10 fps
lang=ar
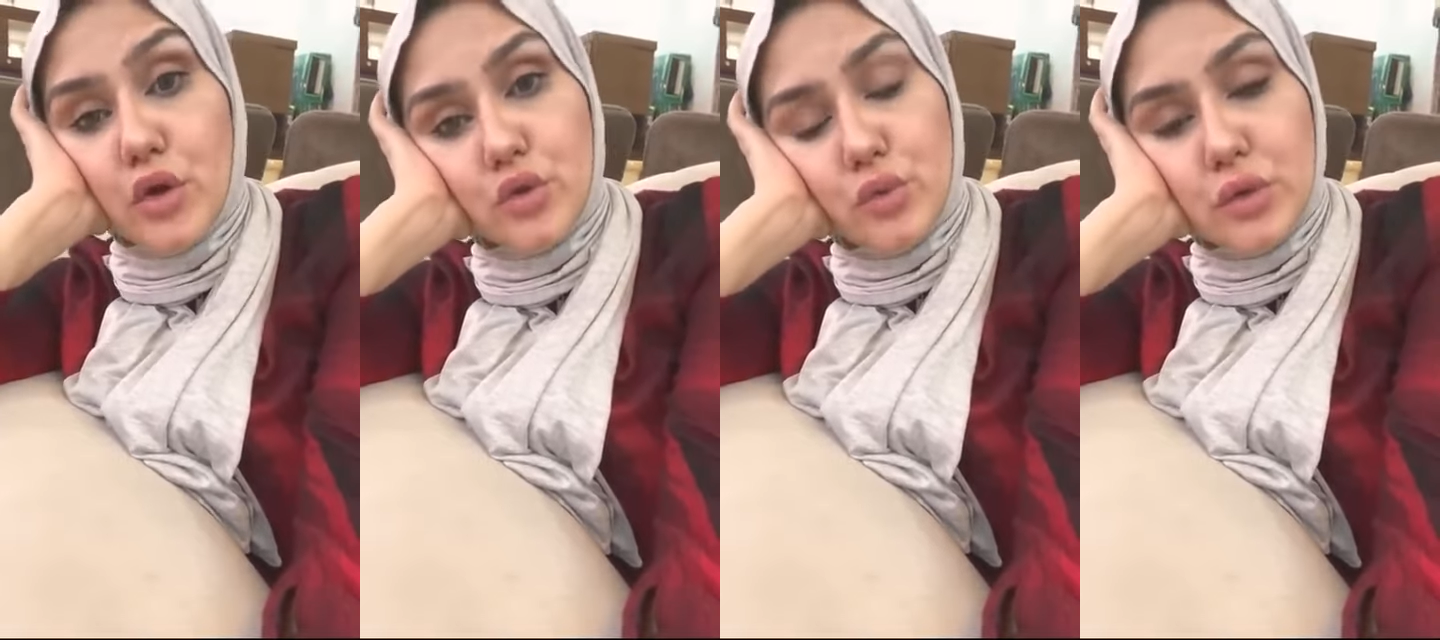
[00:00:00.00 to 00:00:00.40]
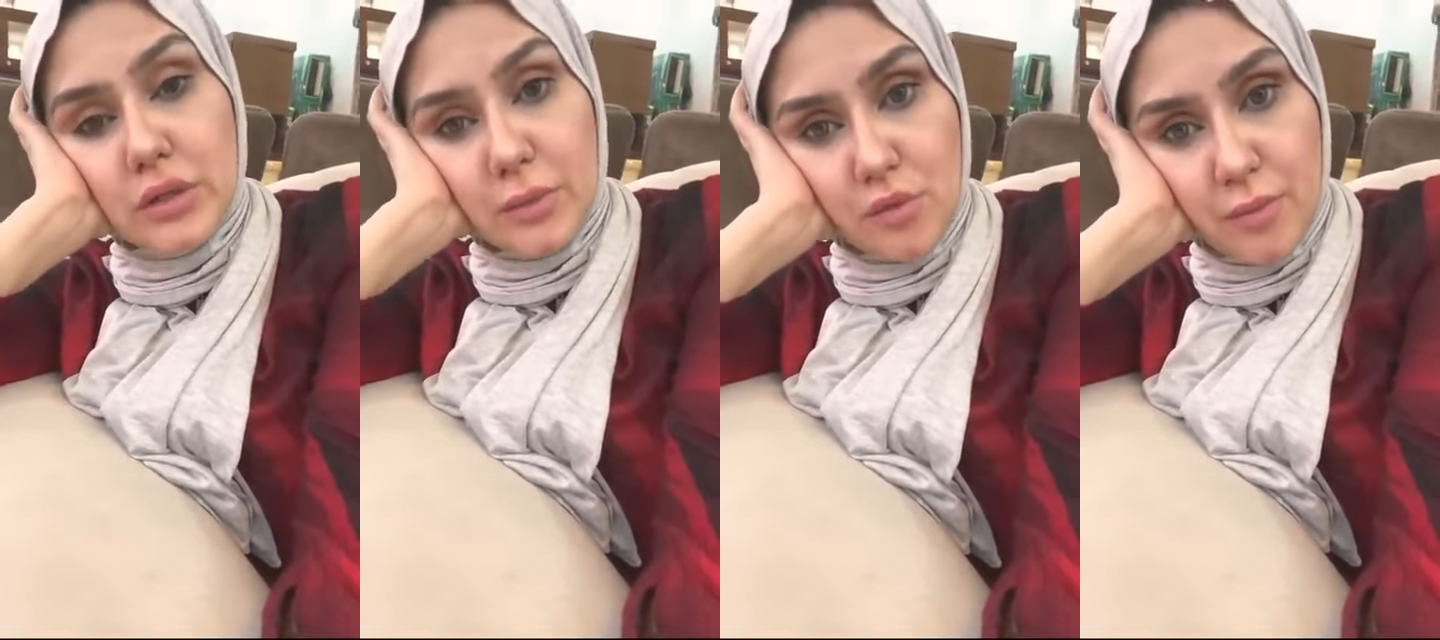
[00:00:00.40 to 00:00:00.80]
ممكن
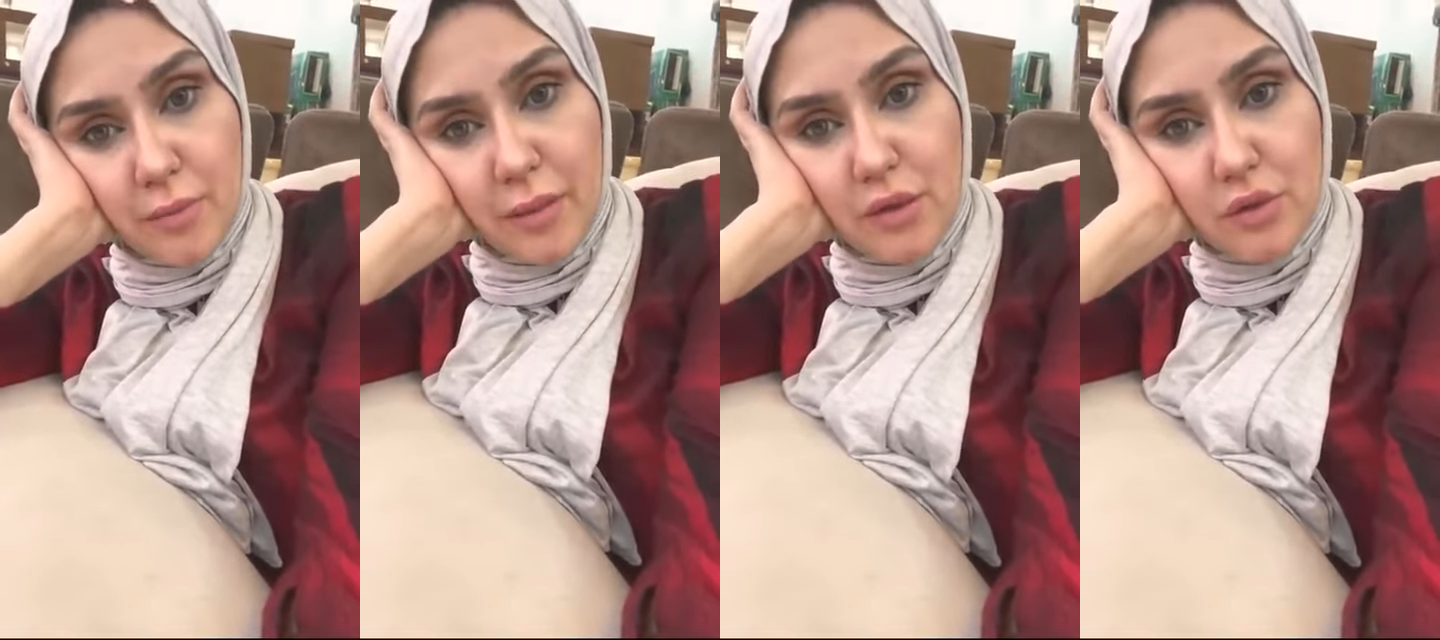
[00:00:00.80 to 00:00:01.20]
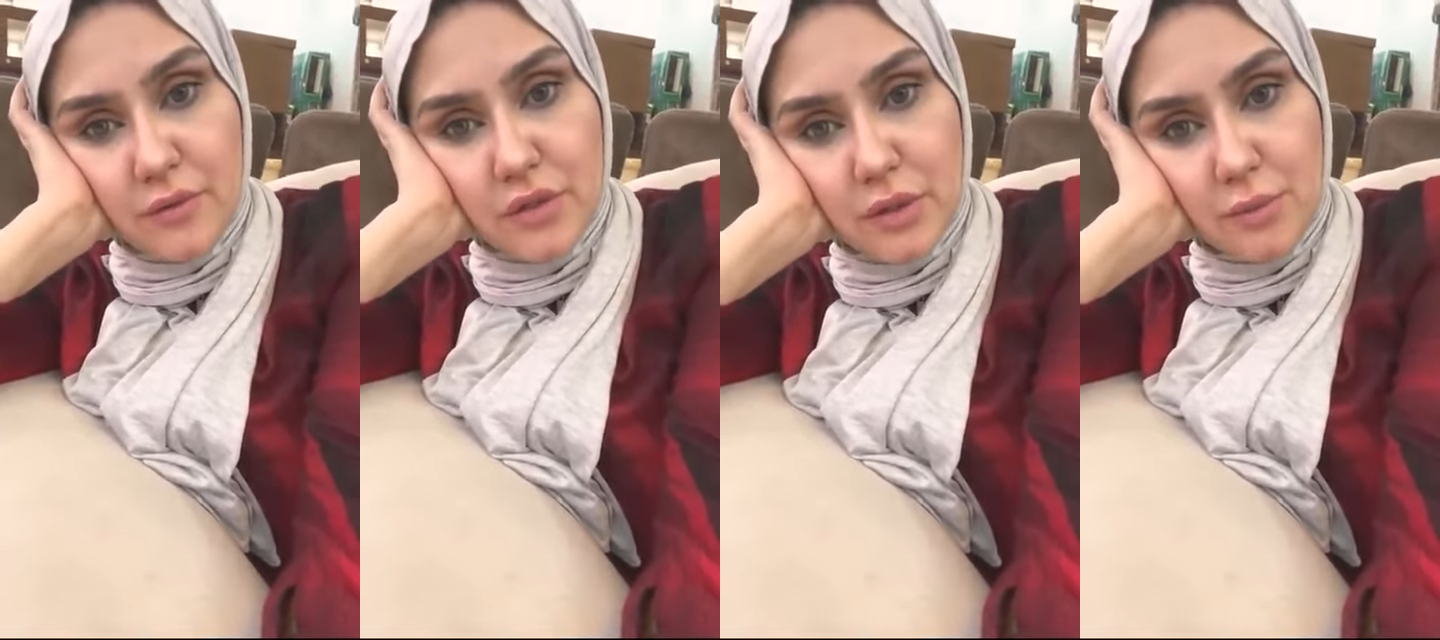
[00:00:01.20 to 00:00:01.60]
تكون انت مش بتبادله
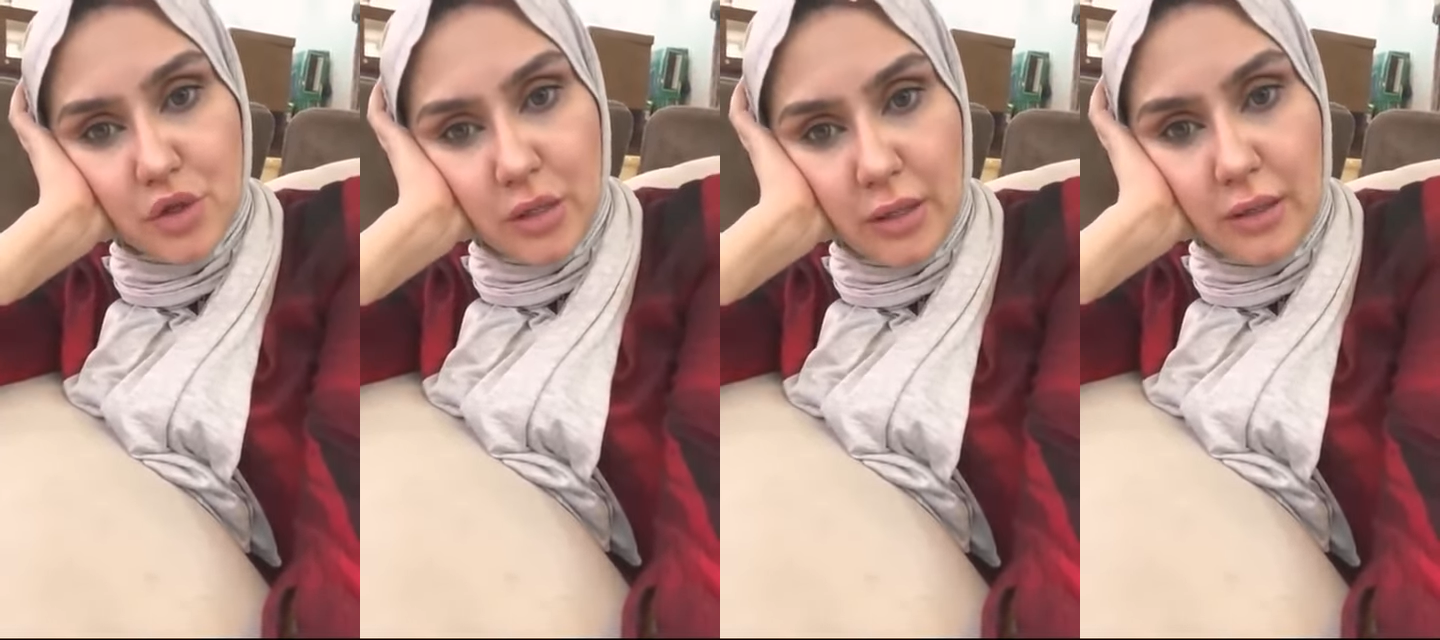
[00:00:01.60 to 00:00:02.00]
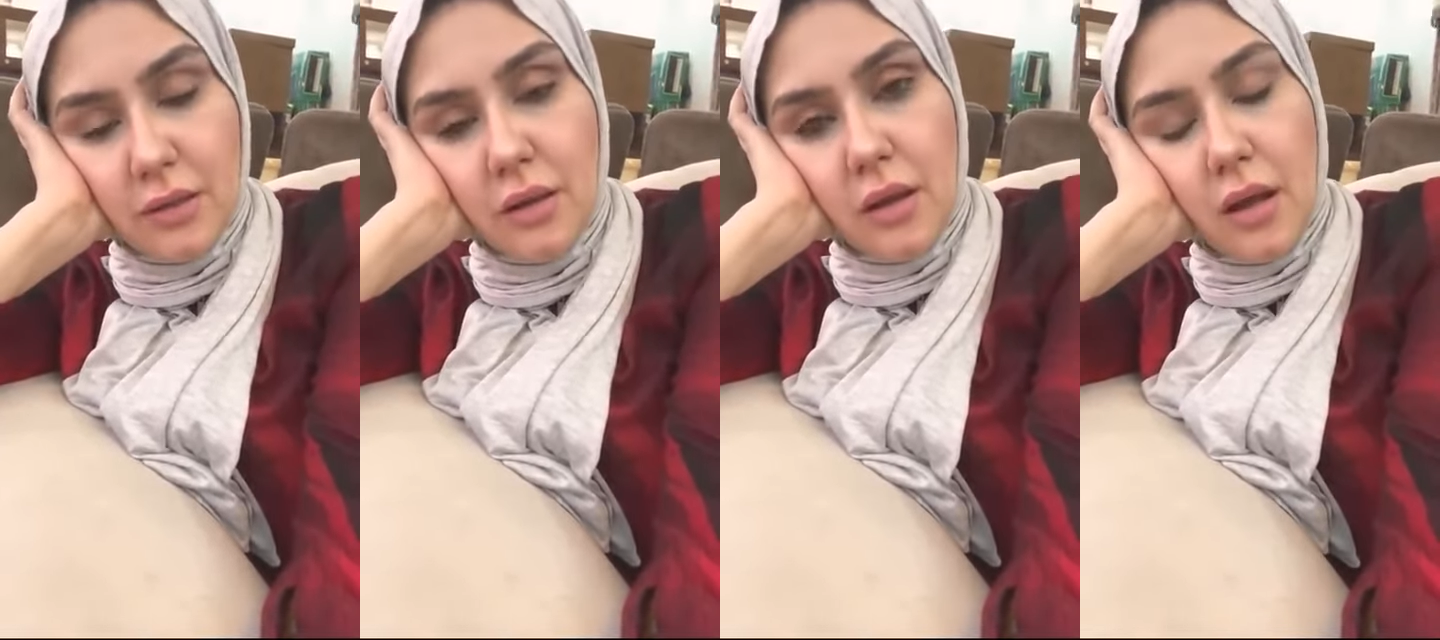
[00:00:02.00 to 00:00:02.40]
نفس المشاعر